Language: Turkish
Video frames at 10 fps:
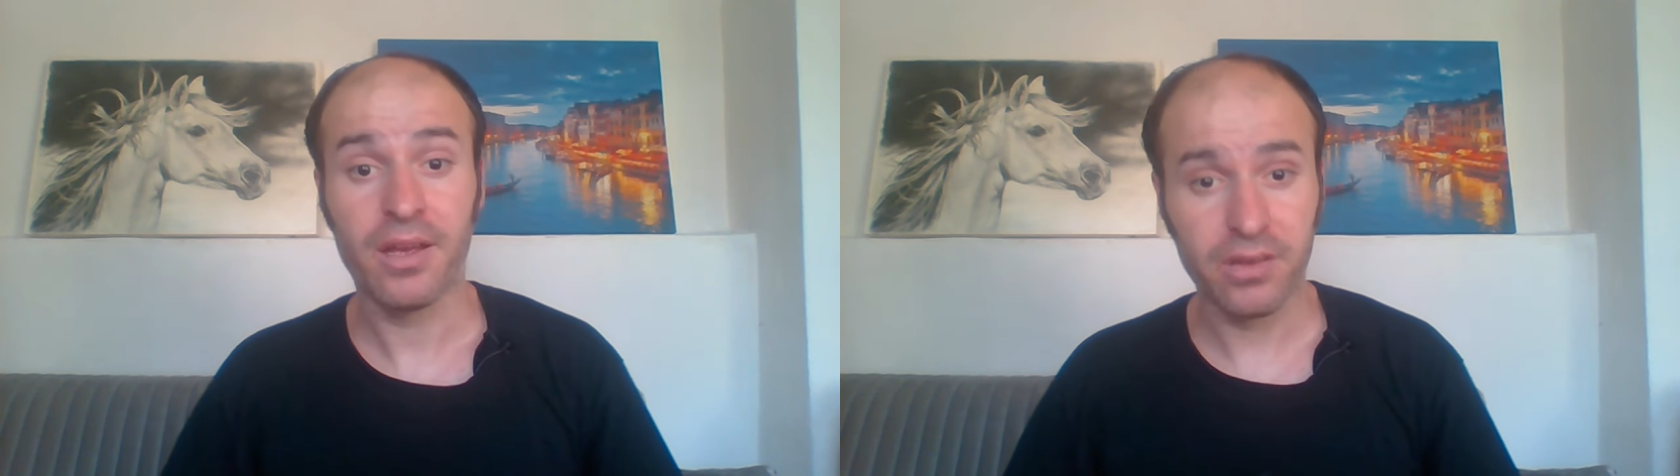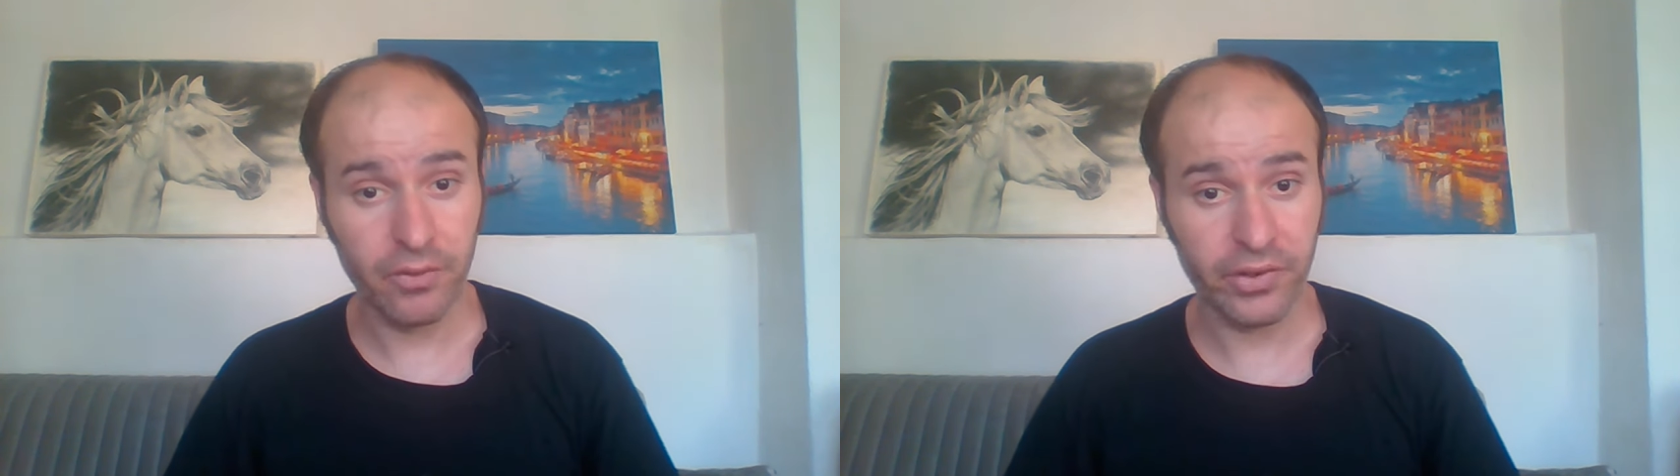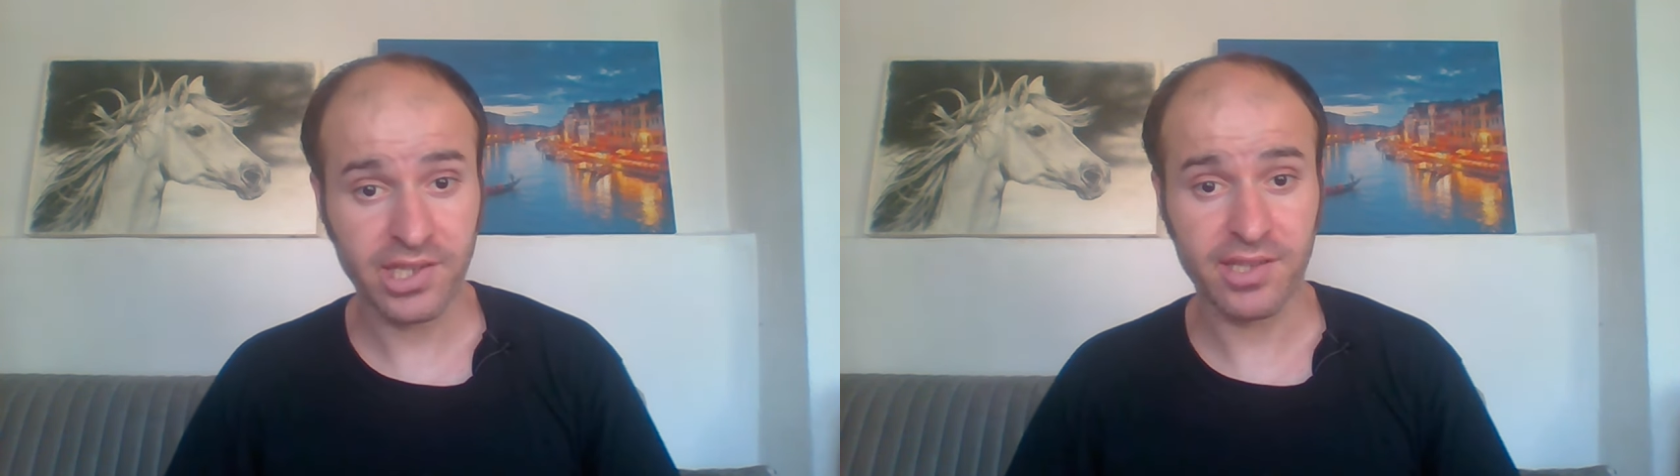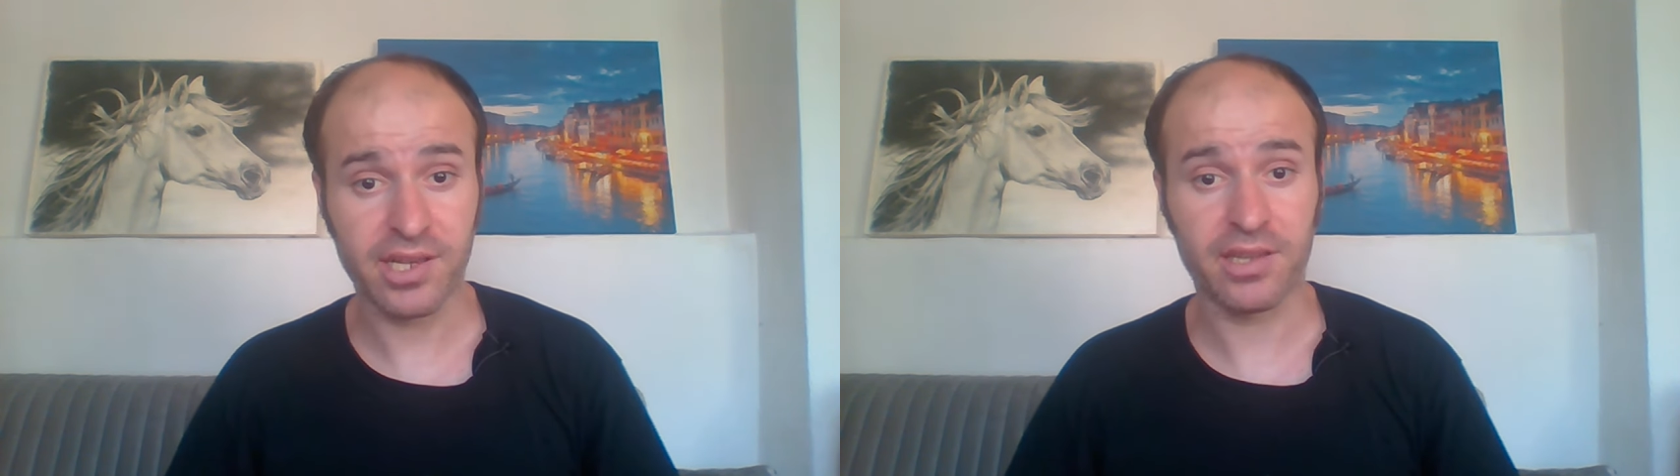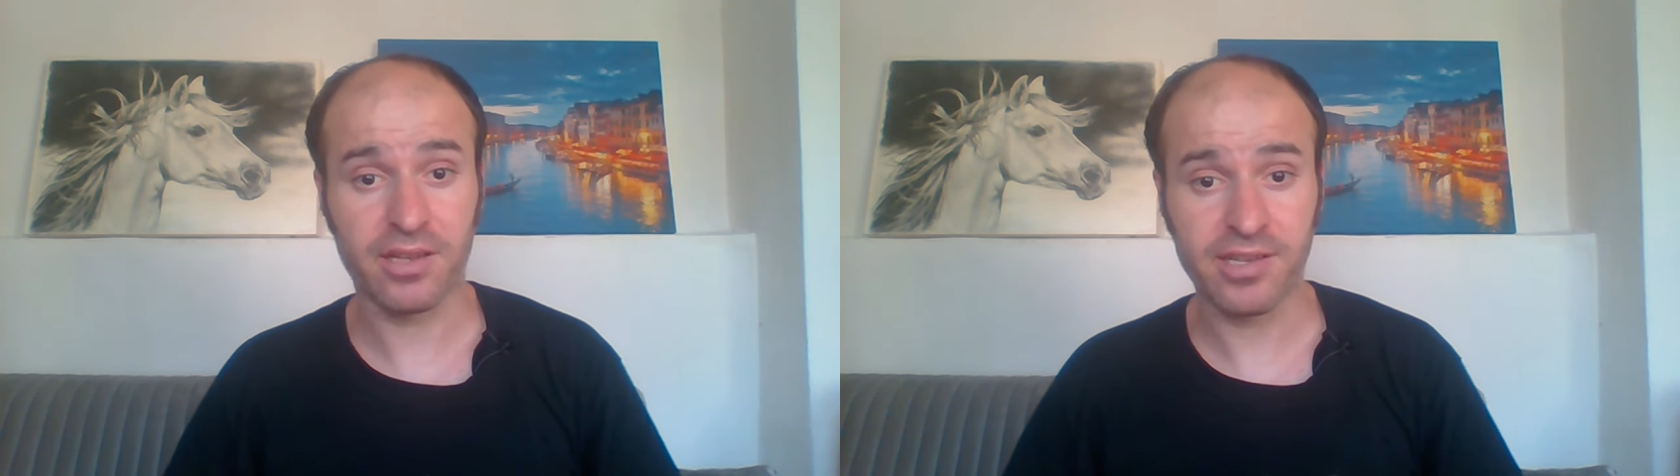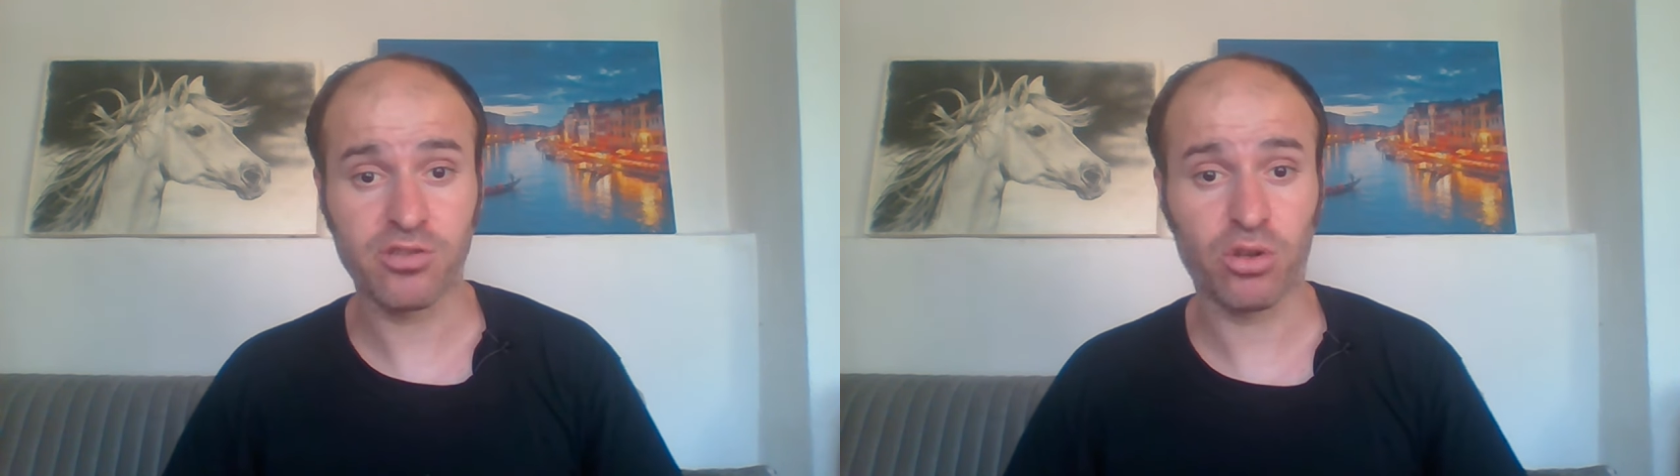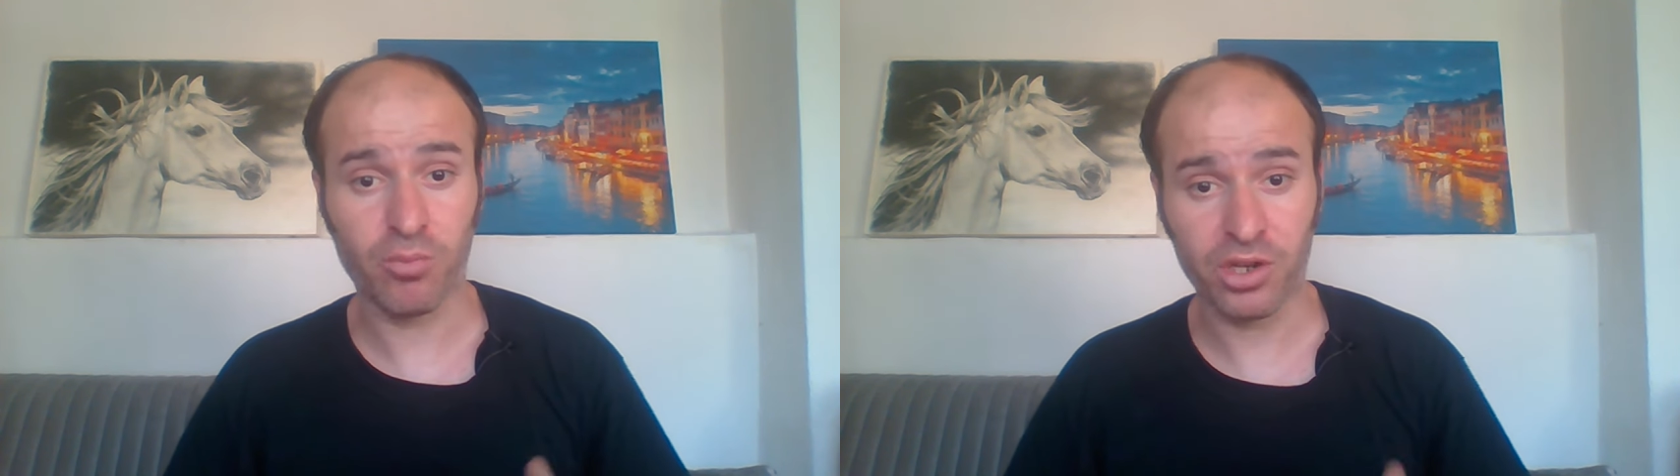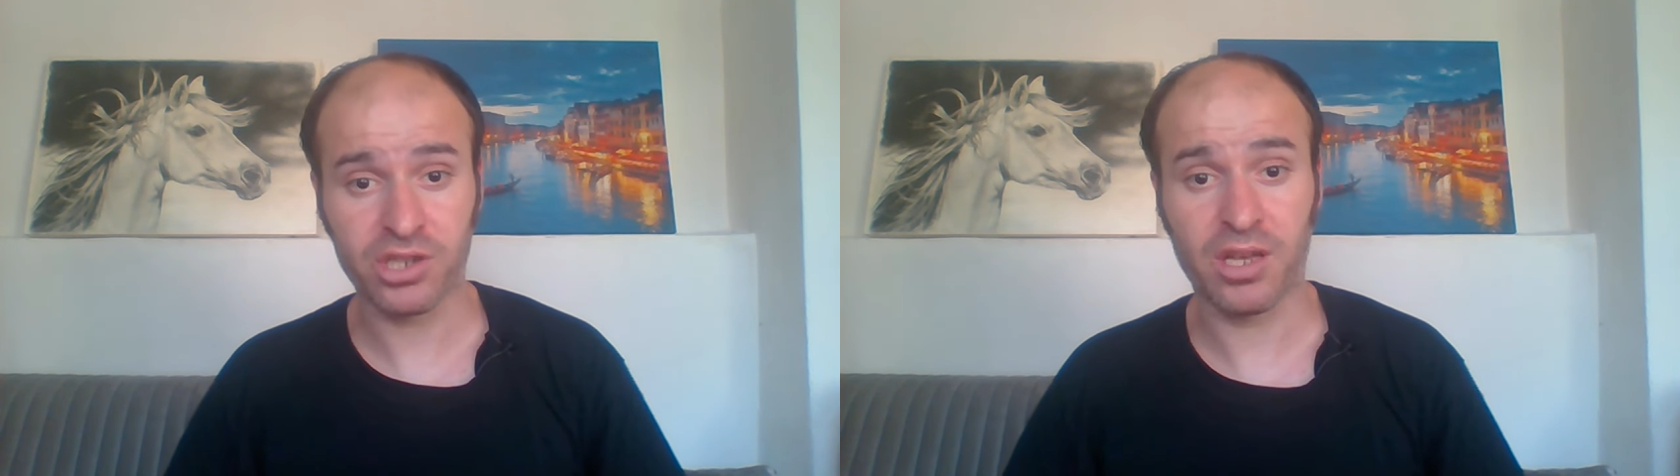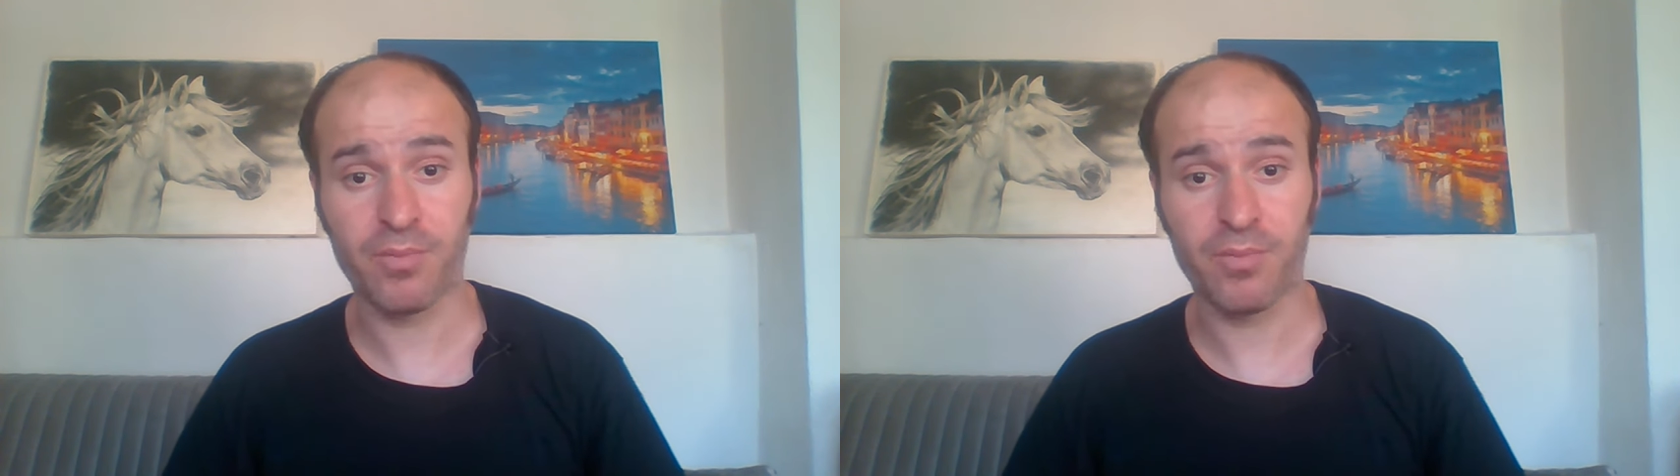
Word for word: Nefise zaten sezonun başından